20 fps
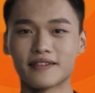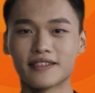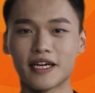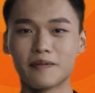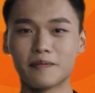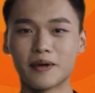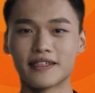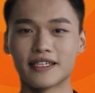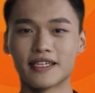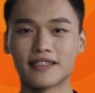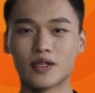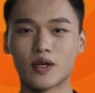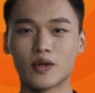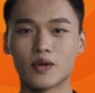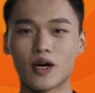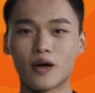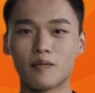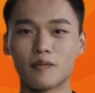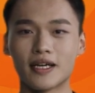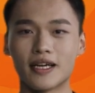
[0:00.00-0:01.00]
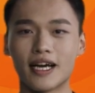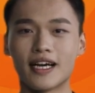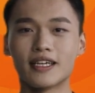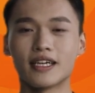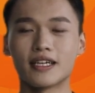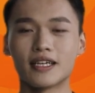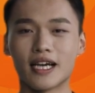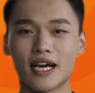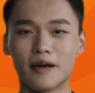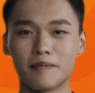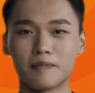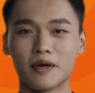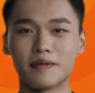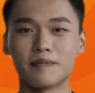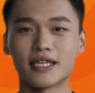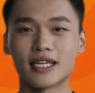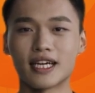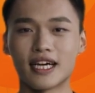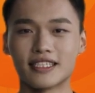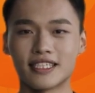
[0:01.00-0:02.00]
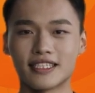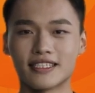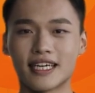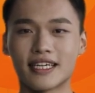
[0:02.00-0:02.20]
สามารถติดต่อเข้ามาได้เลยครับไม่มีค่าใช้